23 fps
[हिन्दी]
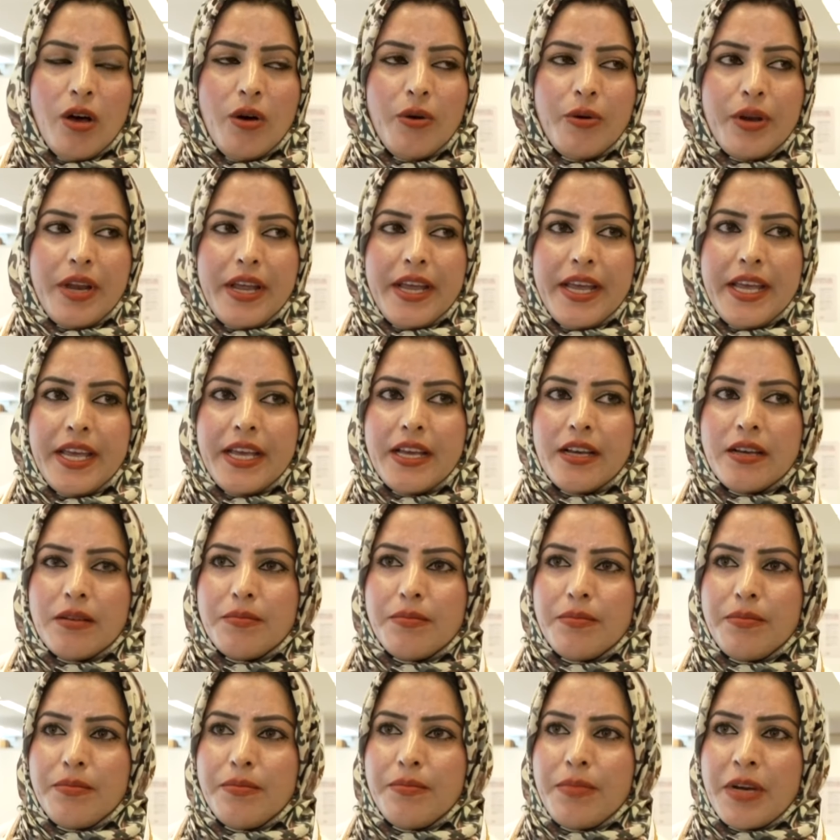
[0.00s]
और एक
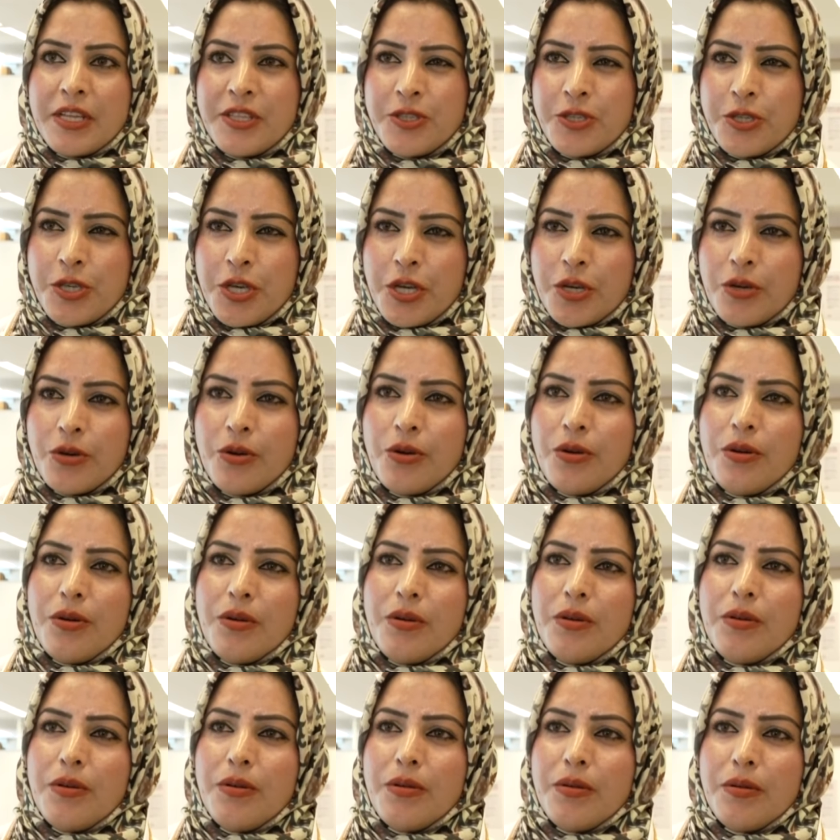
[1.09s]
बच्चे को
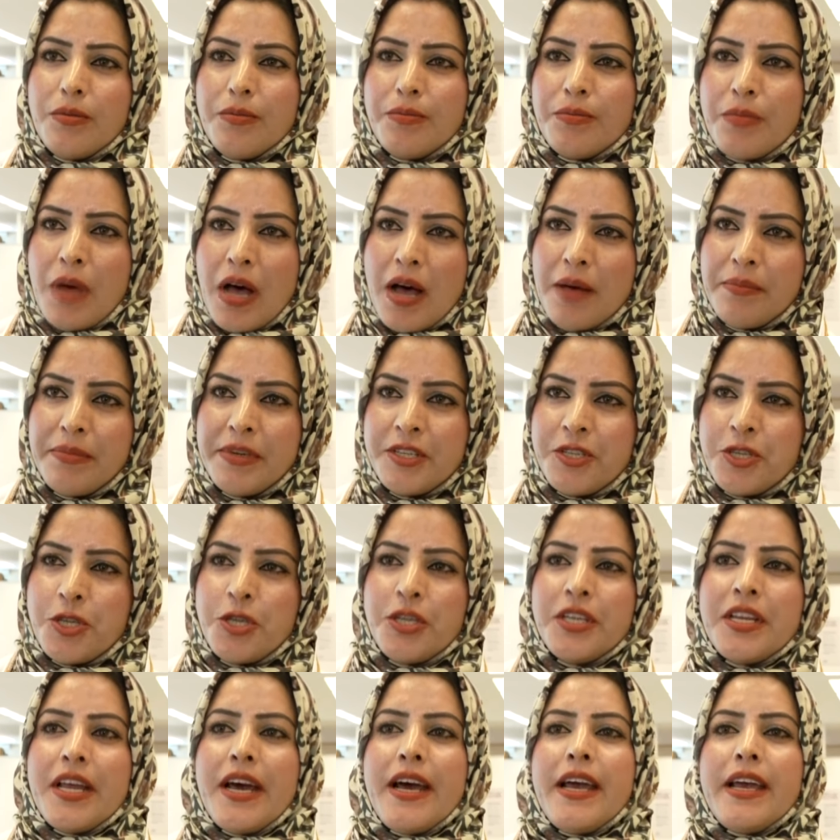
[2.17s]
माँ भी
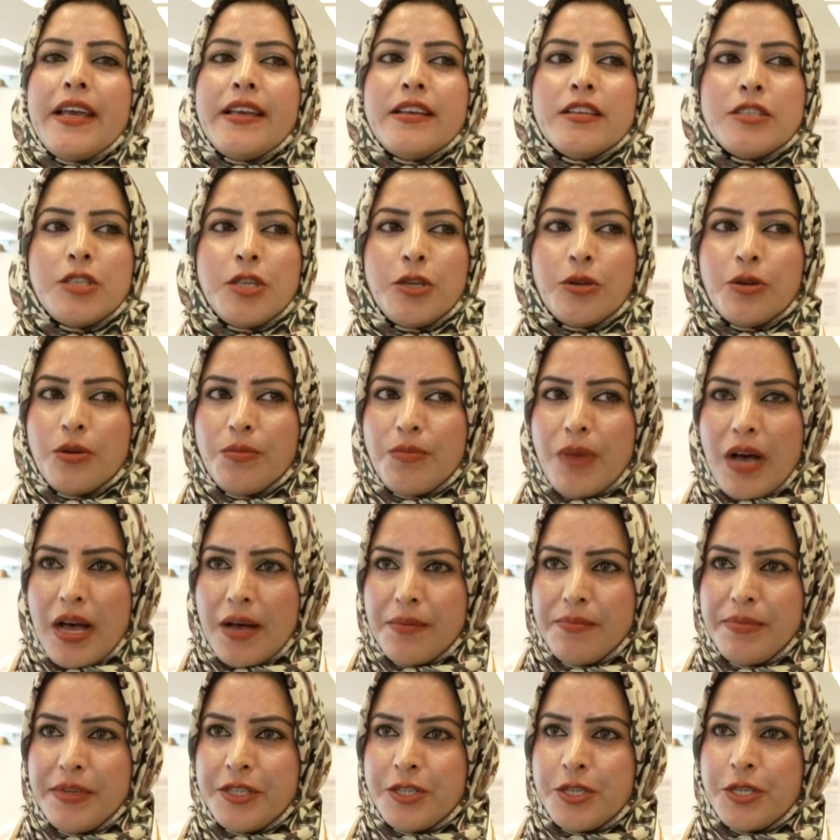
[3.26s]
छीना है किसी को बाप
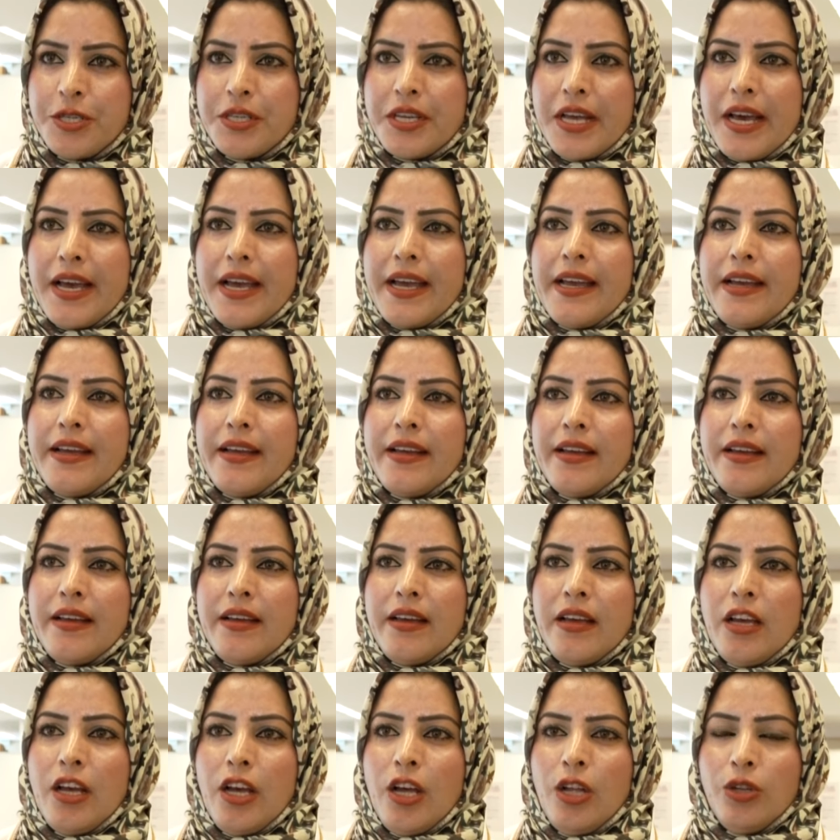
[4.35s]
भी छीना है
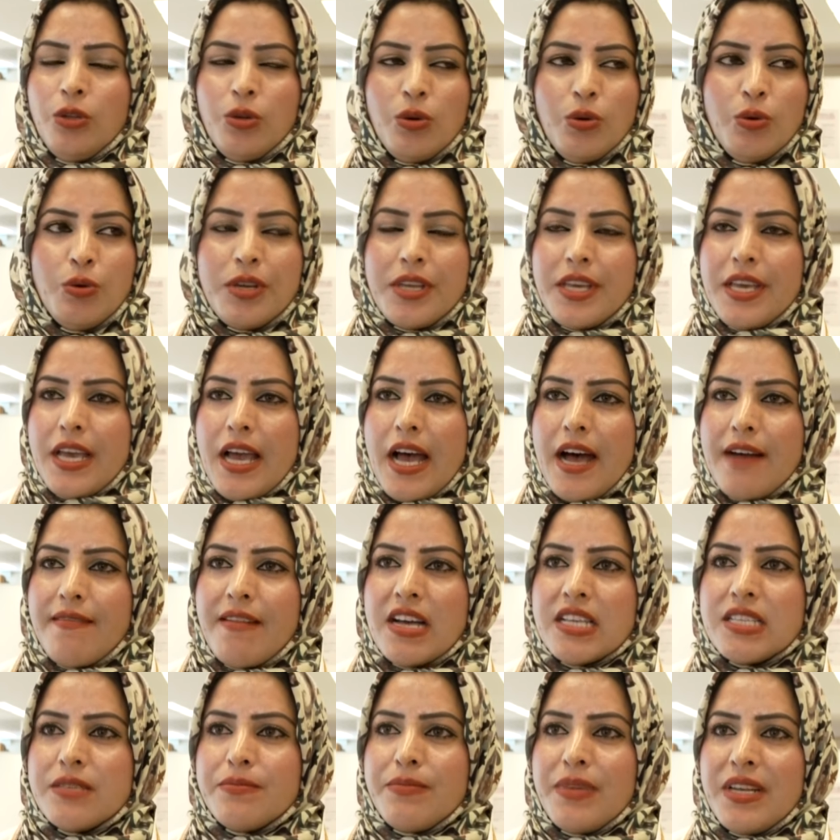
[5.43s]
तो उनकी
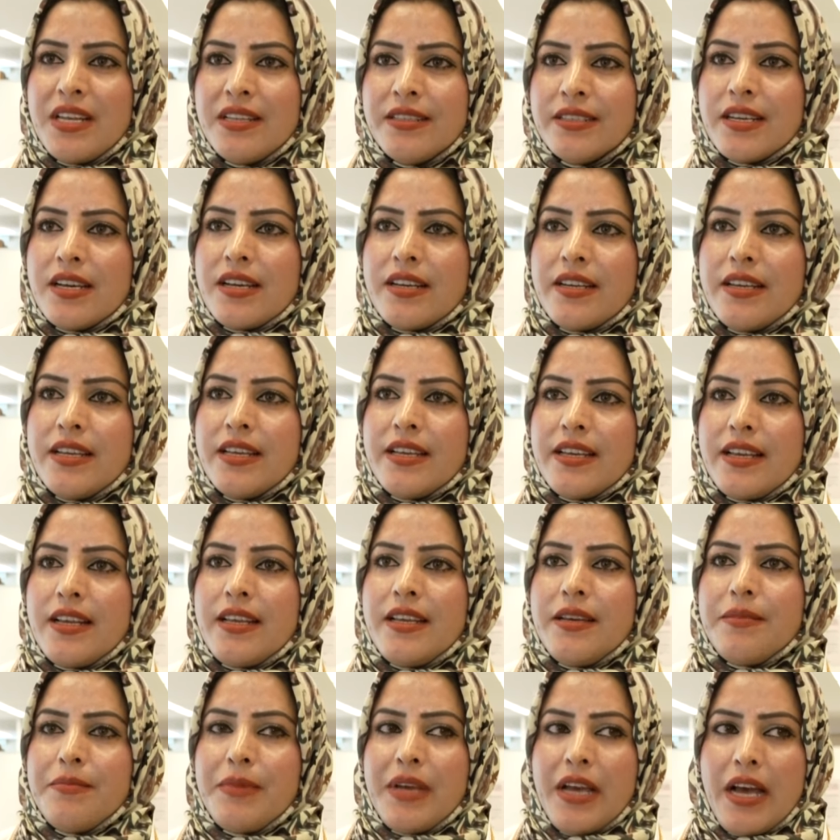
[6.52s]
आवाज़ बुलंद करने के
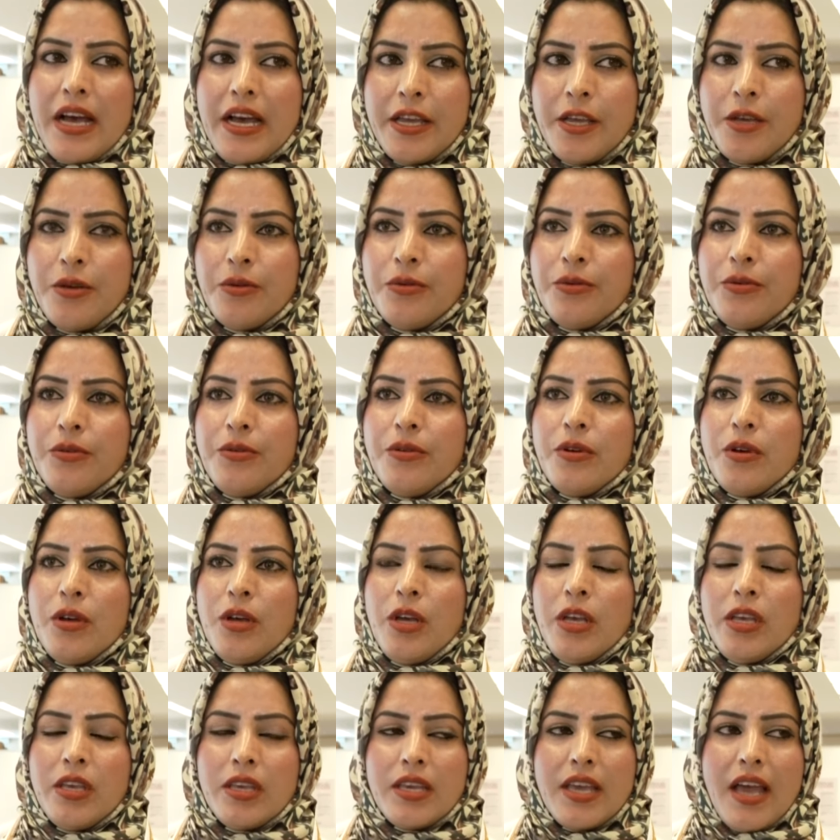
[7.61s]
लिए मैं आई हूँ
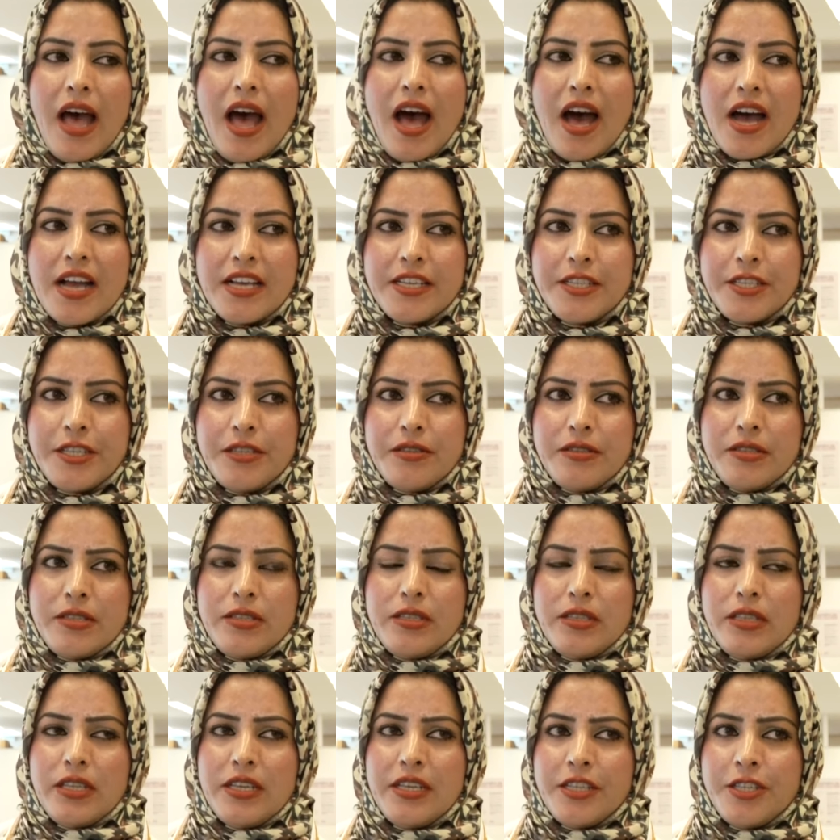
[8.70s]
कि आज
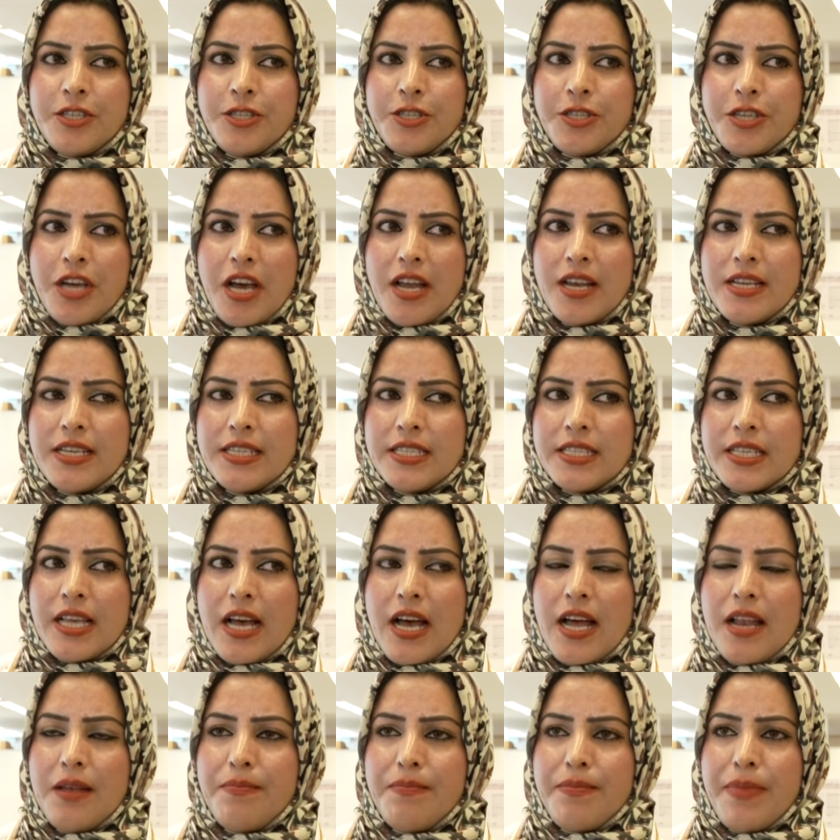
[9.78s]
तीस चालीस
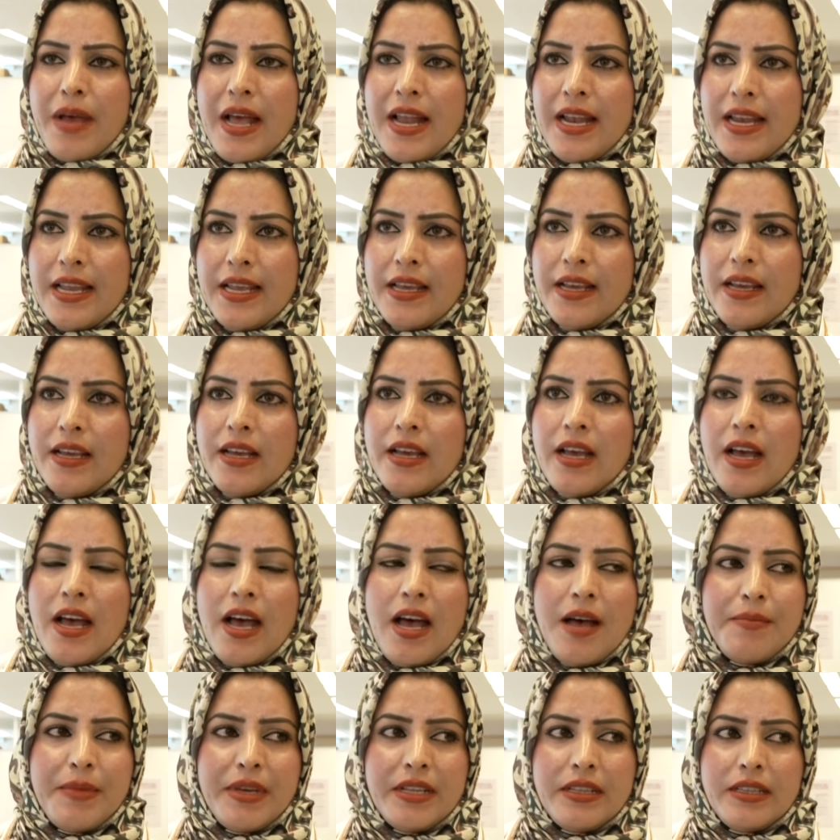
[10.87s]
साल पहले
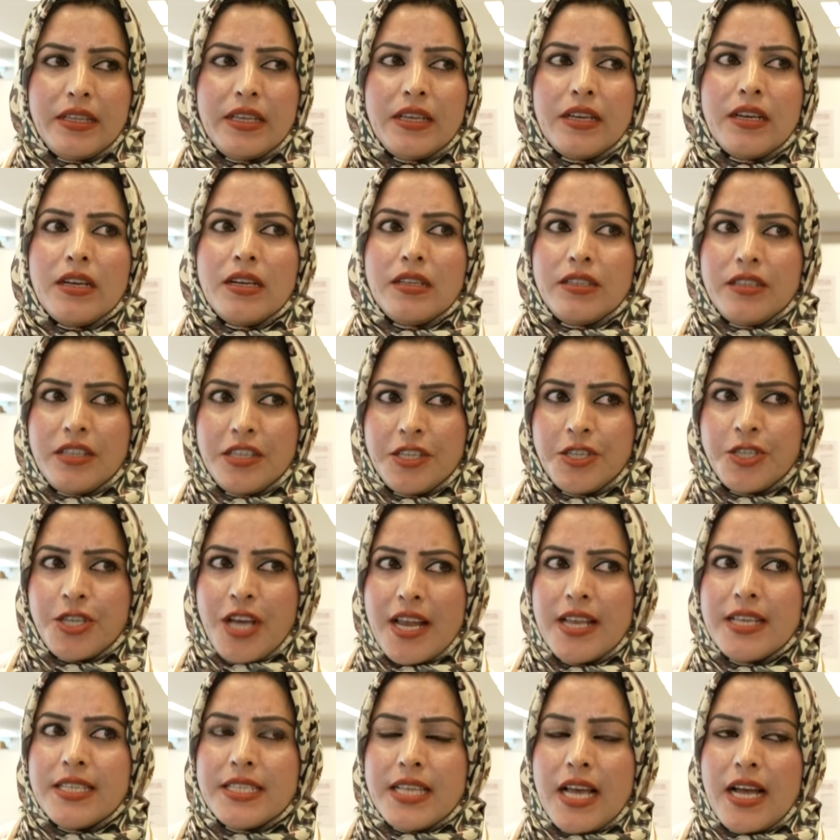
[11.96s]
हमें तीस
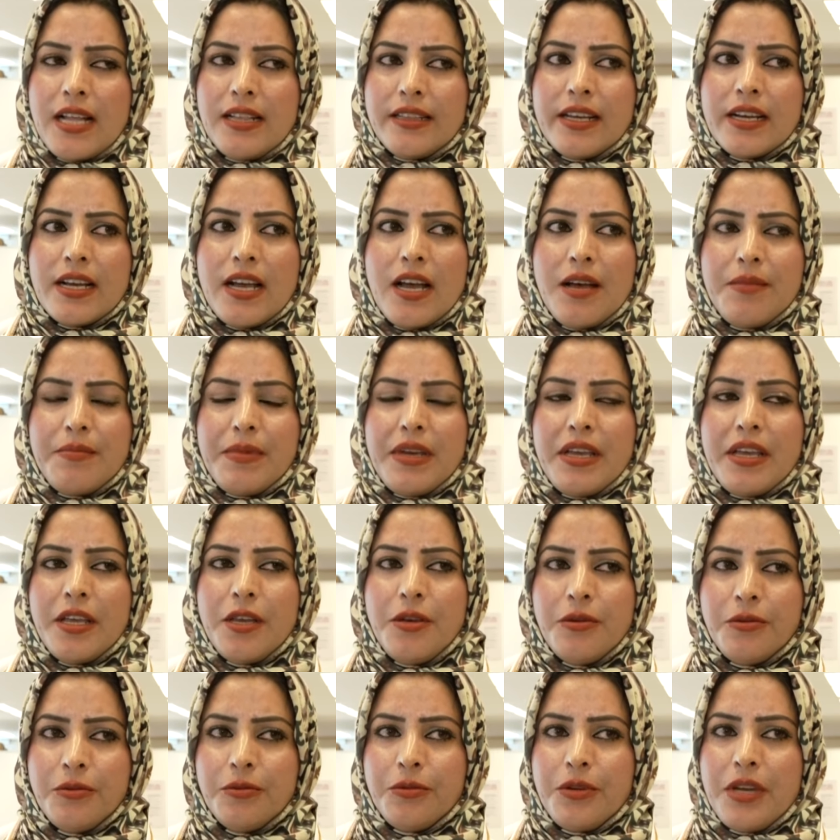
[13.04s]
चालीस साल तक हमें
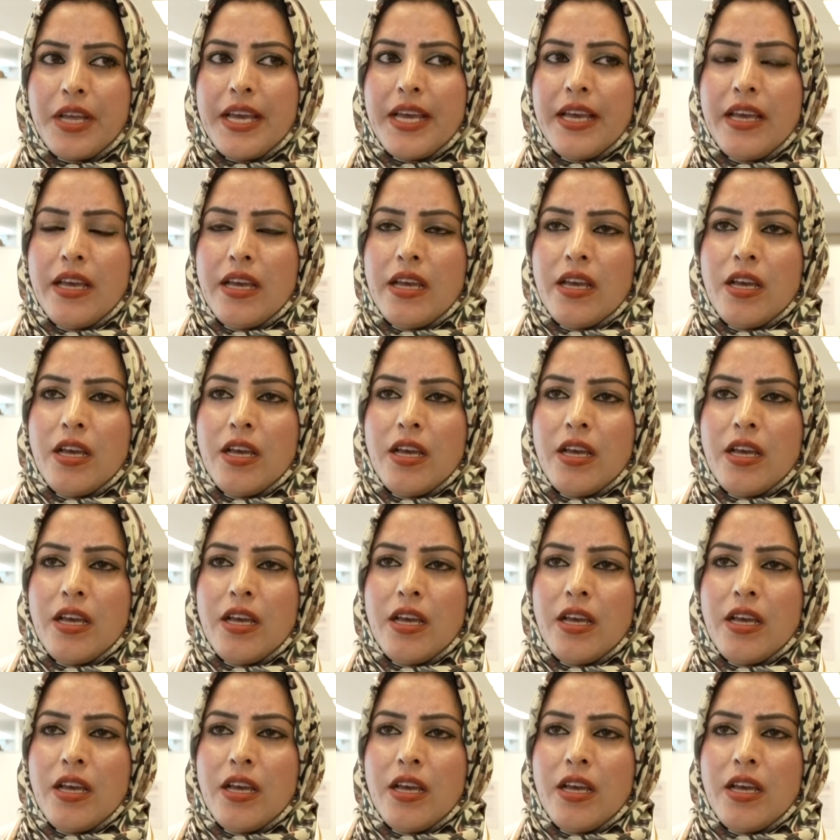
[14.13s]
इन्होंने